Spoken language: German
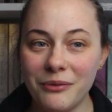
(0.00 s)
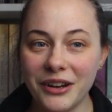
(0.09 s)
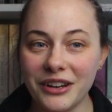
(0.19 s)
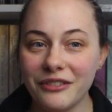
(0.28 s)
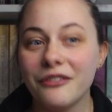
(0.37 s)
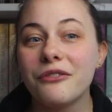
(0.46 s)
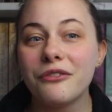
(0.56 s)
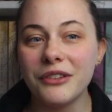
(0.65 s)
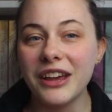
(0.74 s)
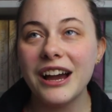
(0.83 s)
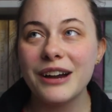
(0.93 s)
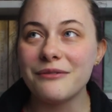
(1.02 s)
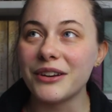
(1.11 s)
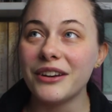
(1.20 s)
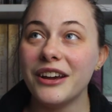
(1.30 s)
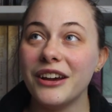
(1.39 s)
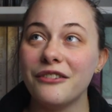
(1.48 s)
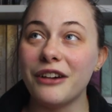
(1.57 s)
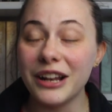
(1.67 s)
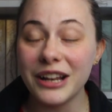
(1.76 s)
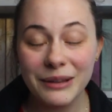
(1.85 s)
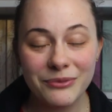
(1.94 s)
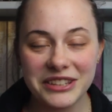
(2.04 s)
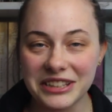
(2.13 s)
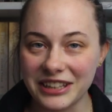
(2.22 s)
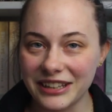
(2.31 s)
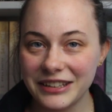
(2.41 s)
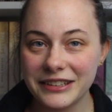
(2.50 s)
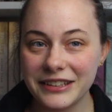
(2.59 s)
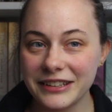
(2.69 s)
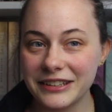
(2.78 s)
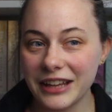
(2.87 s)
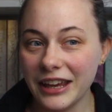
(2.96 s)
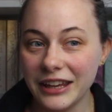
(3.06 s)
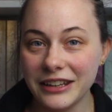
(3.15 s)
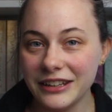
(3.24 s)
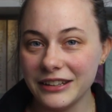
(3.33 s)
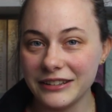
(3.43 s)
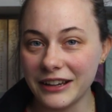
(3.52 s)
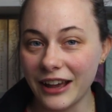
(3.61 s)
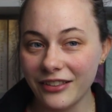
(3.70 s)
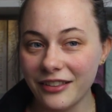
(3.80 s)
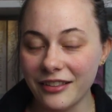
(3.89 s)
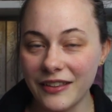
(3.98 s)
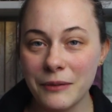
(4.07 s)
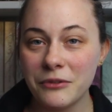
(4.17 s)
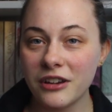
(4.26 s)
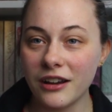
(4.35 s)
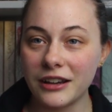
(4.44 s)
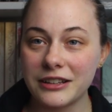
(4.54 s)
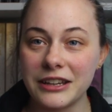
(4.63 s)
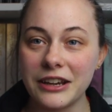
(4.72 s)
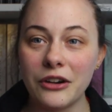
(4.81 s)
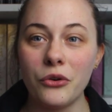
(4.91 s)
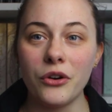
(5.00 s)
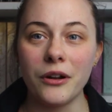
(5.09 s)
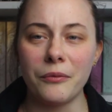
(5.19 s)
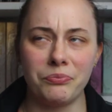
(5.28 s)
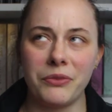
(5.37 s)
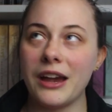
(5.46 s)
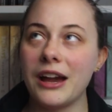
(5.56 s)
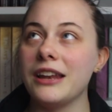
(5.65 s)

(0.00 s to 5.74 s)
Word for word: Man, ja, man verliebt sich richtig in diese ganzen Nebencharaktere oder ja,